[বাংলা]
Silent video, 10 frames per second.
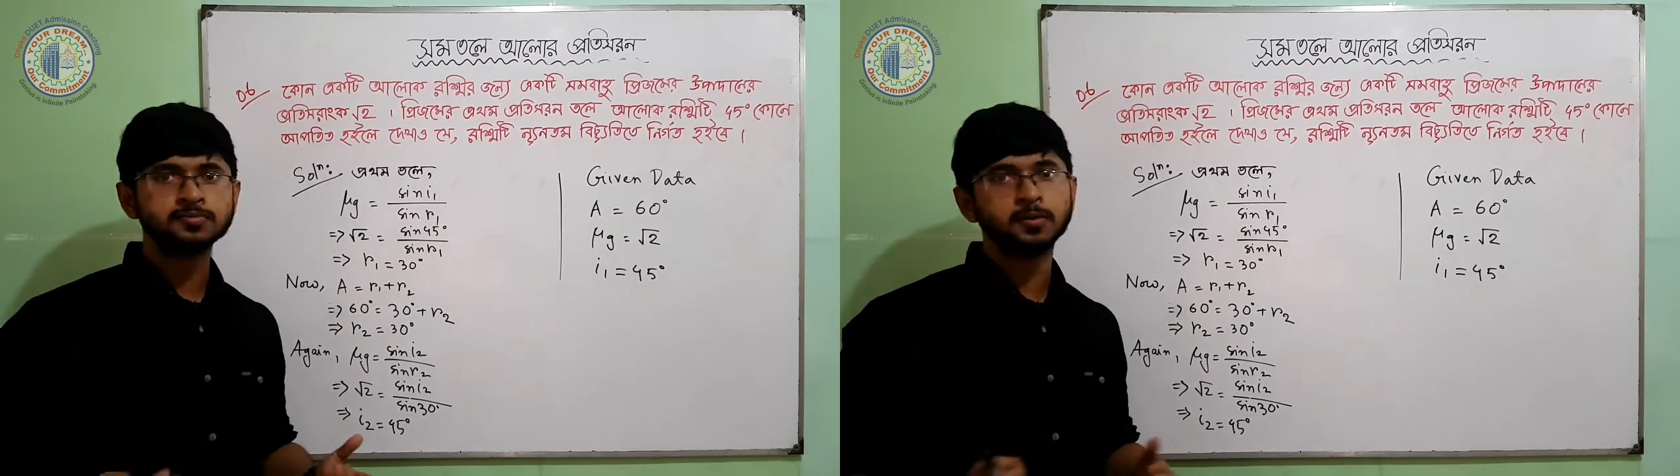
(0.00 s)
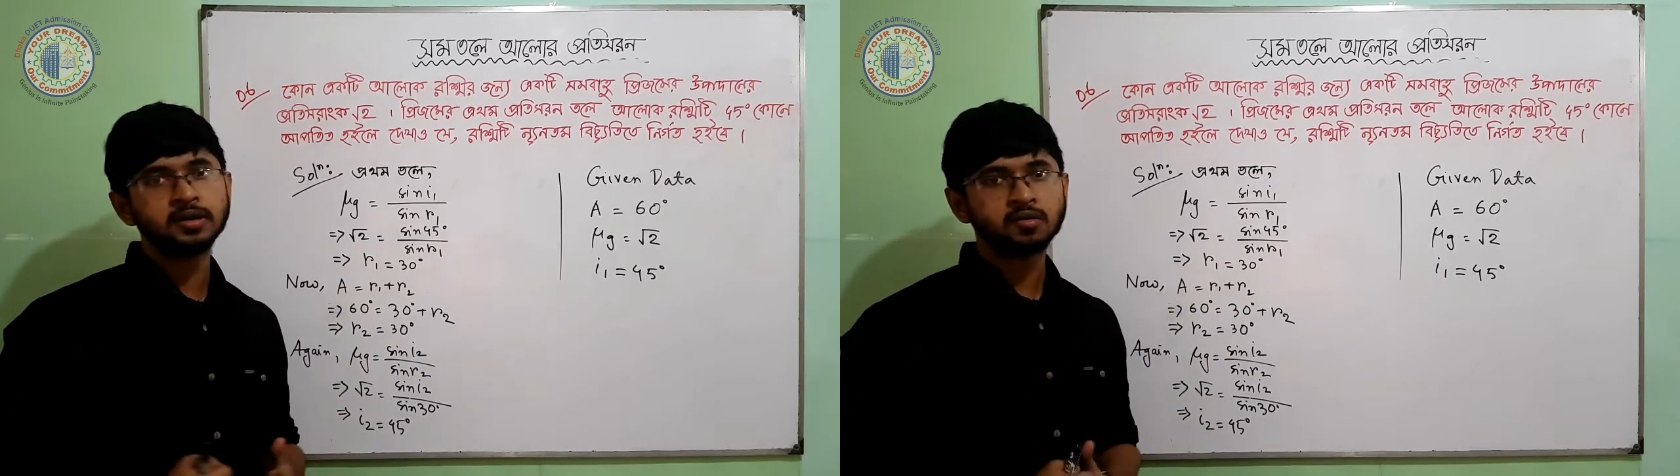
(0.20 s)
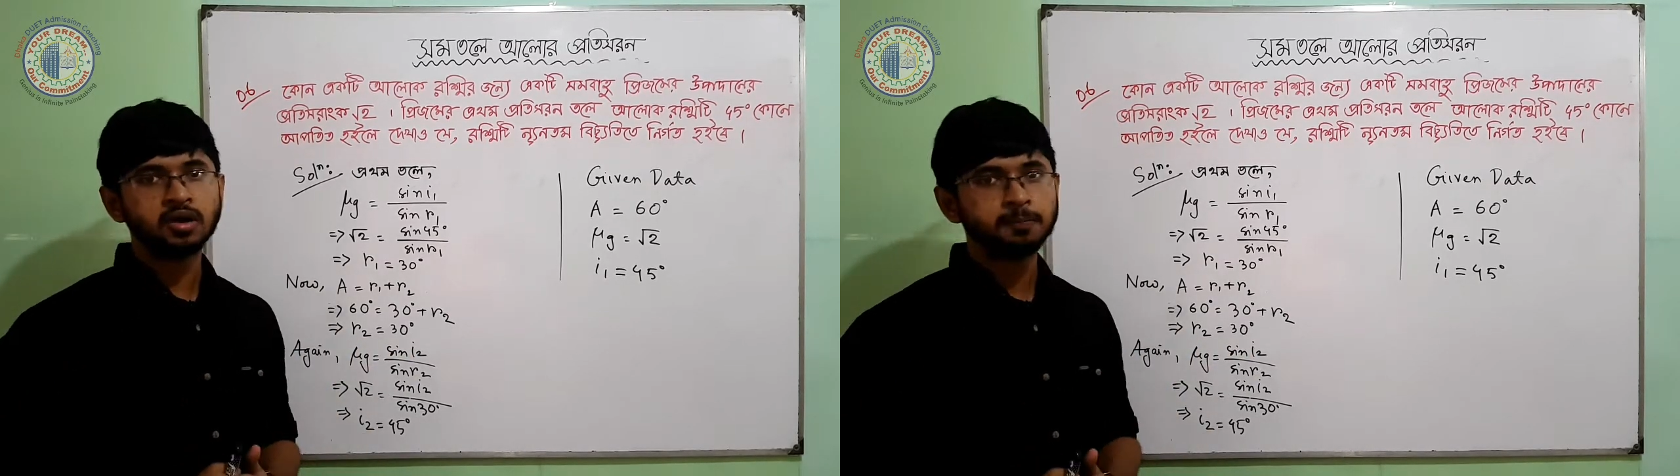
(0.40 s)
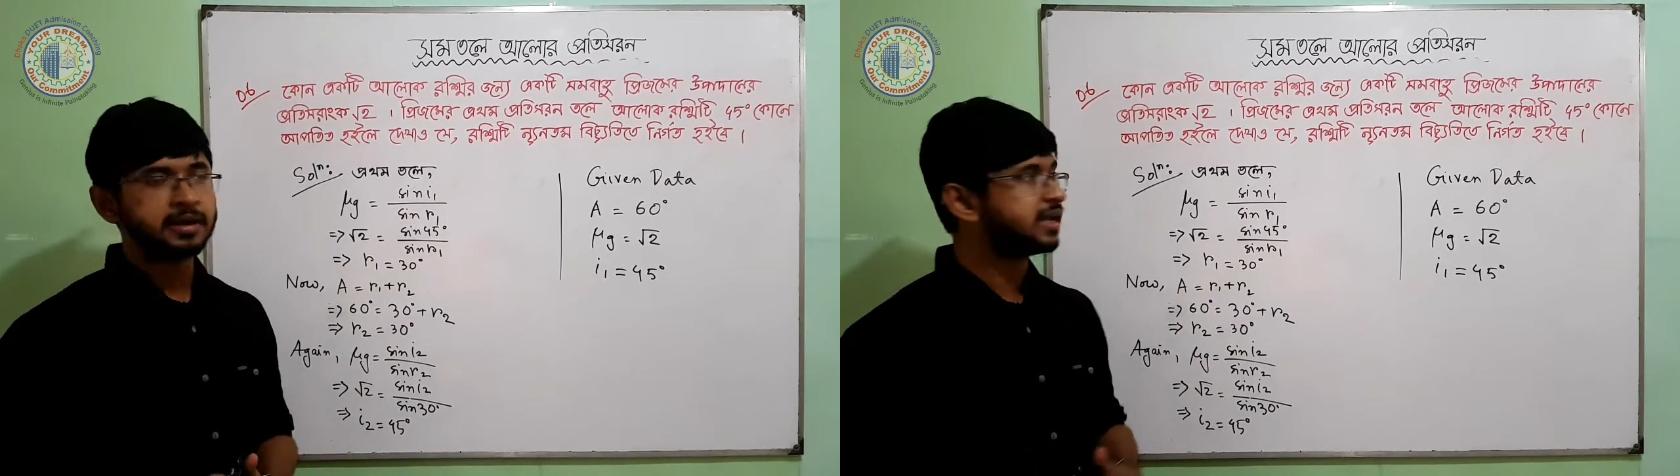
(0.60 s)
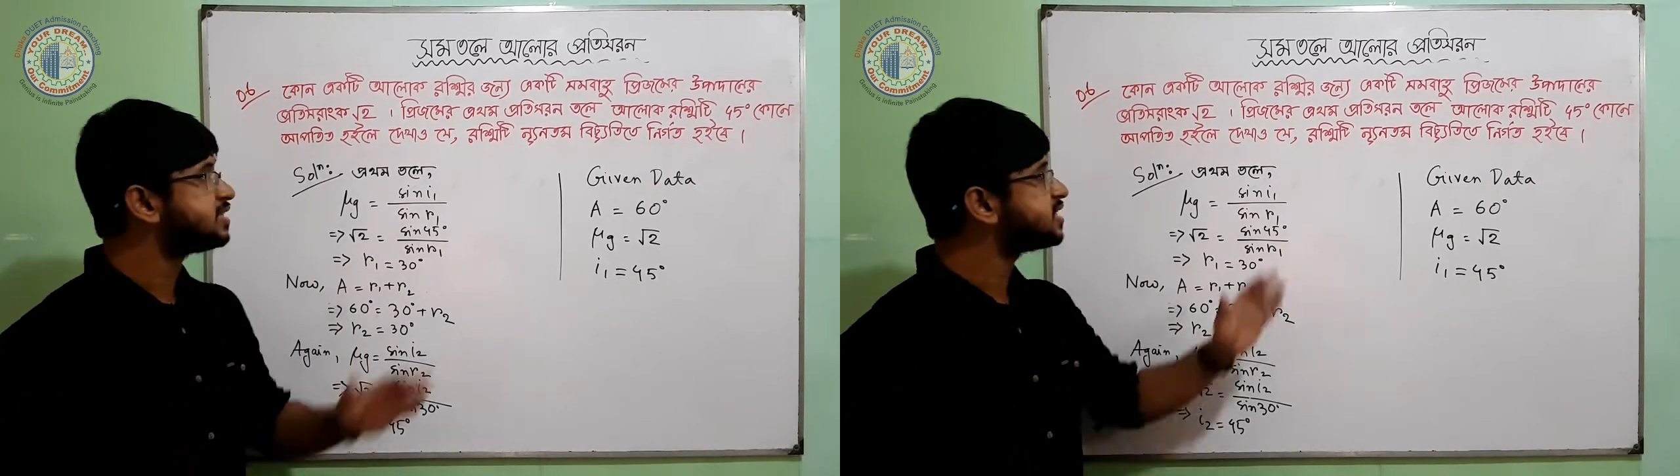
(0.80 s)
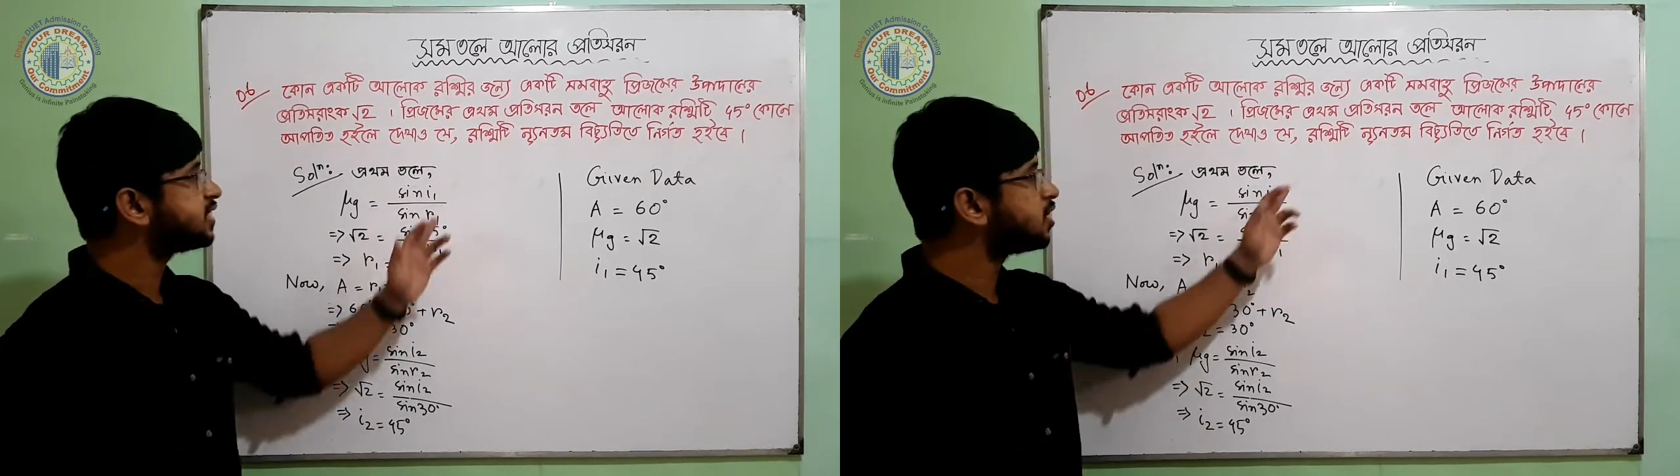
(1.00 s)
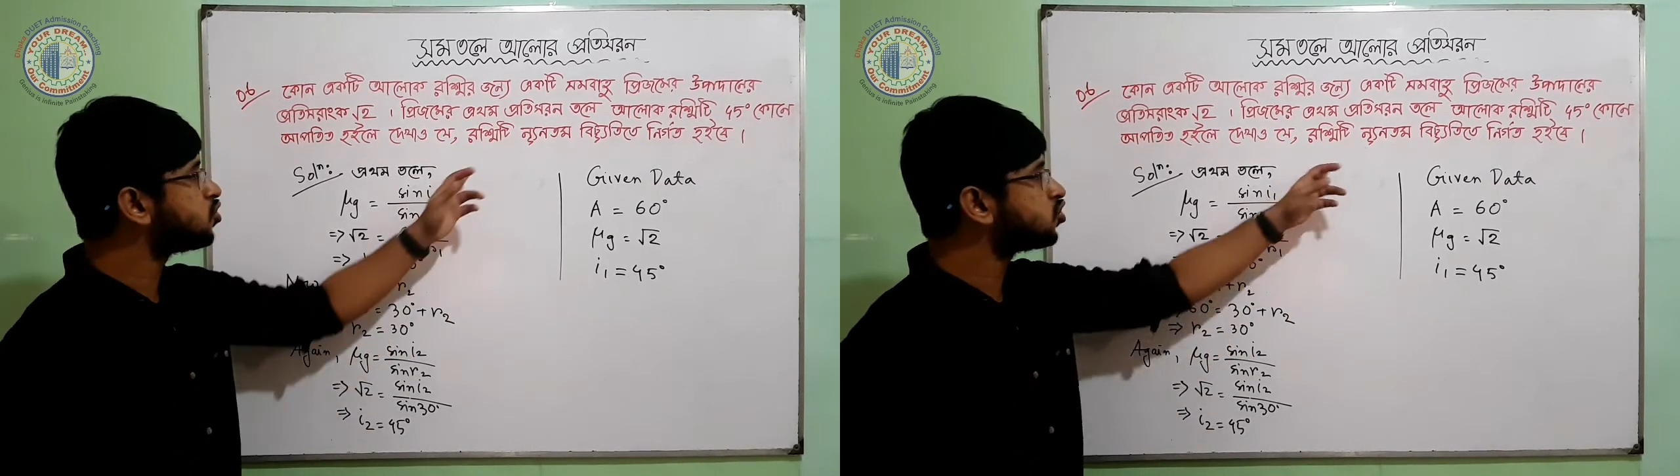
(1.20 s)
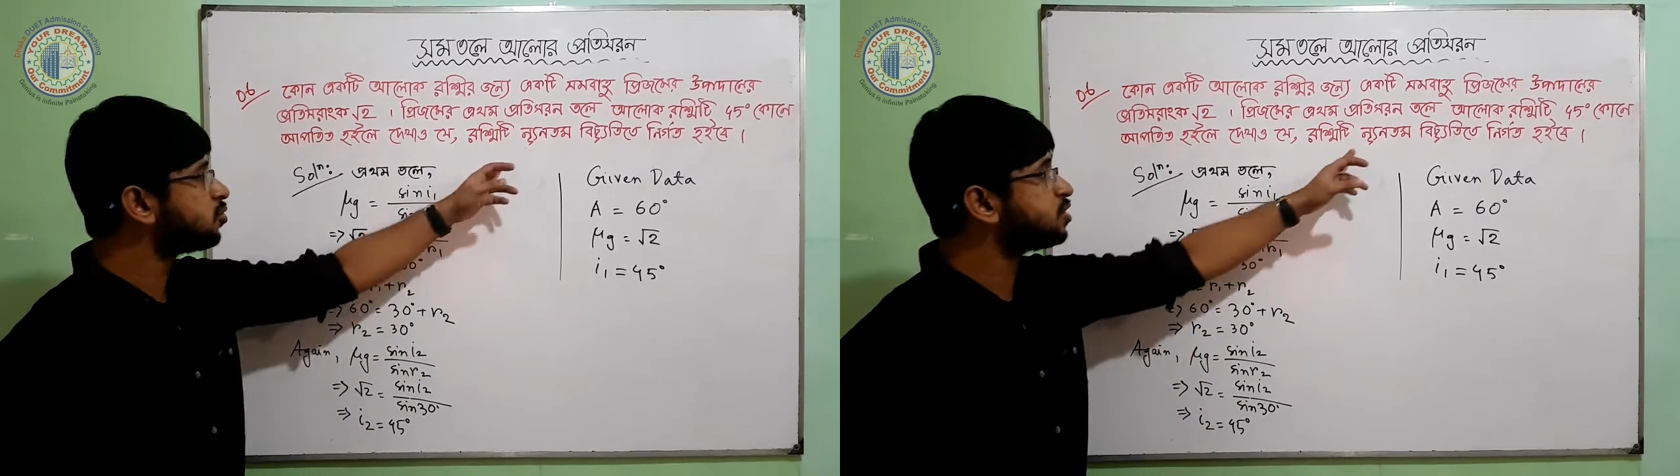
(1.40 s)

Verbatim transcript: প্রমাণ করার পালা যে এটা ন্যূনতম